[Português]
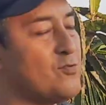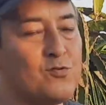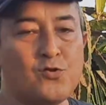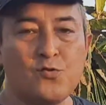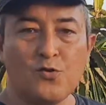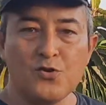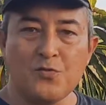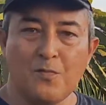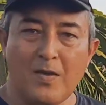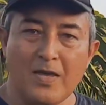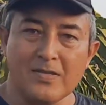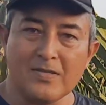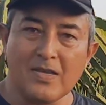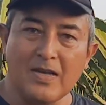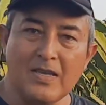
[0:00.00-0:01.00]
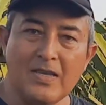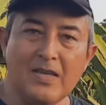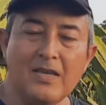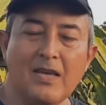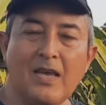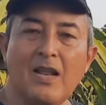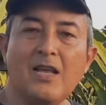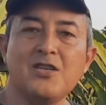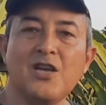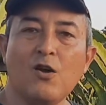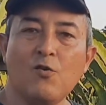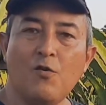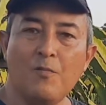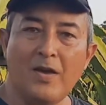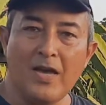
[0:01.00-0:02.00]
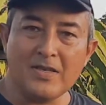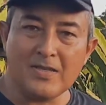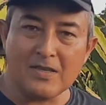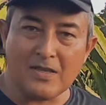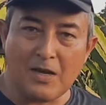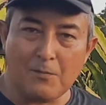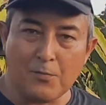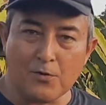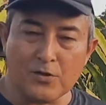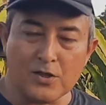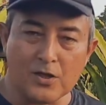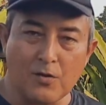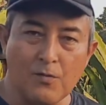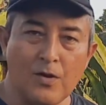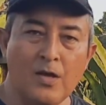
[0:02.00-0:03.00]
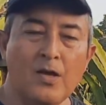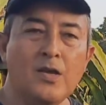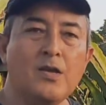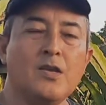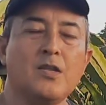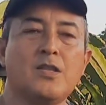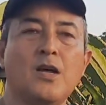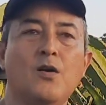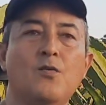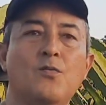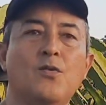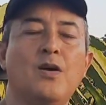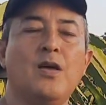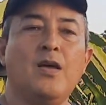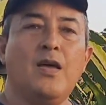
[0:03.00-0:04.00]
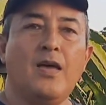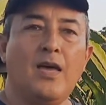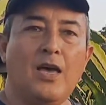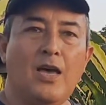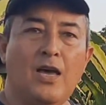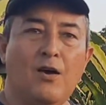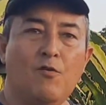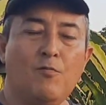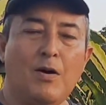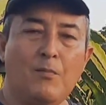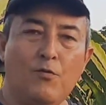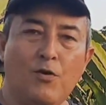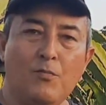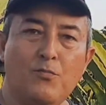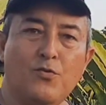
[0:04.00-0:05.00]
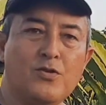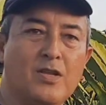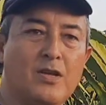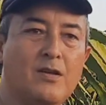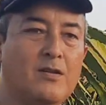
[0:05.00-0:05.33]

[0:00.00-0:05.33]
uns dois meses aí, ela já começa a entrar em produção. Então, é, uma boa muda,